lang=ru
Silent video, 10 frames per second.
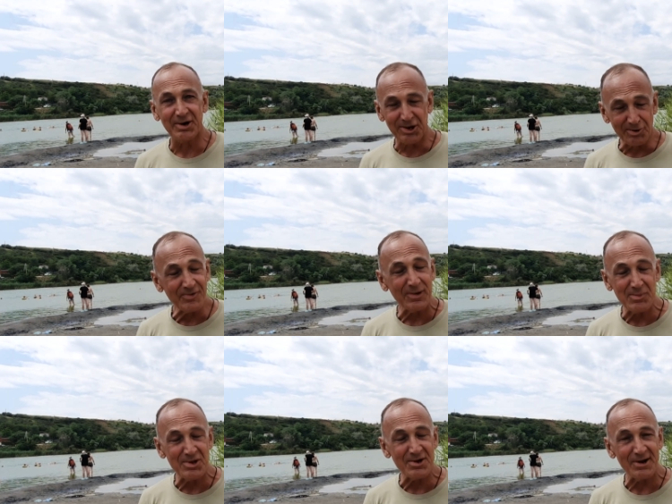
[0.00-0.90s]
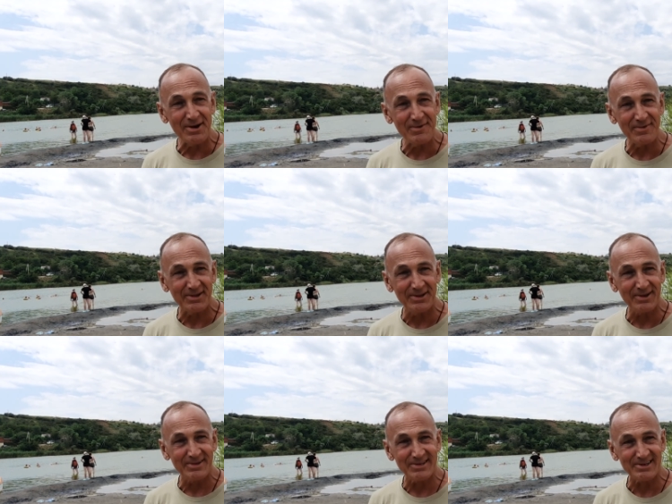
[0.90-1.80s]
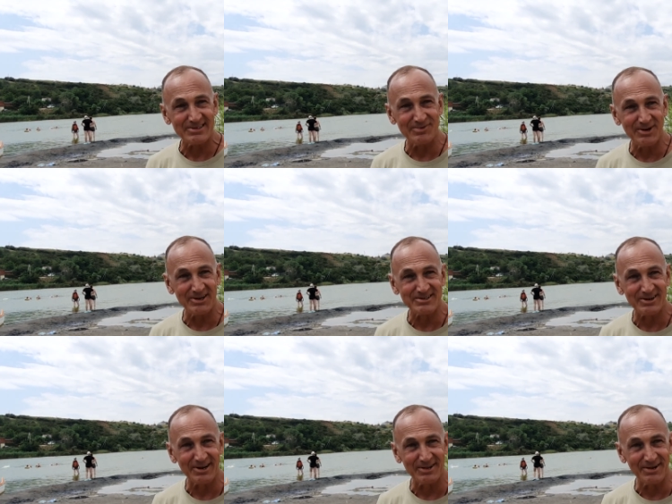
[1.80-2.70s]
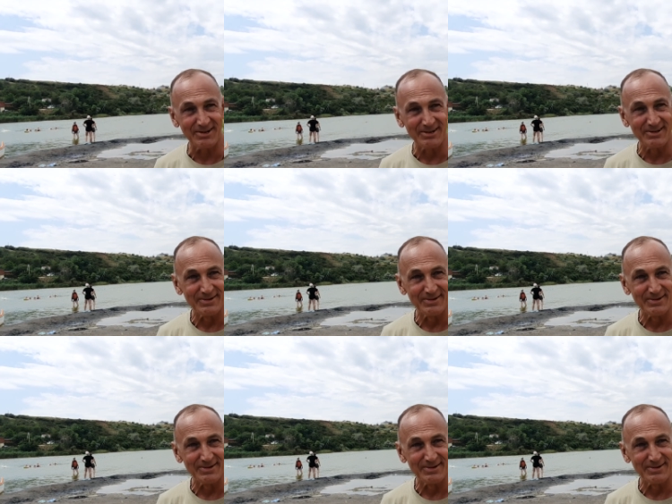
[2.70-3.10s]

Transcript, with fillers: Маркировка минеральной воды. Так называется, называется канал.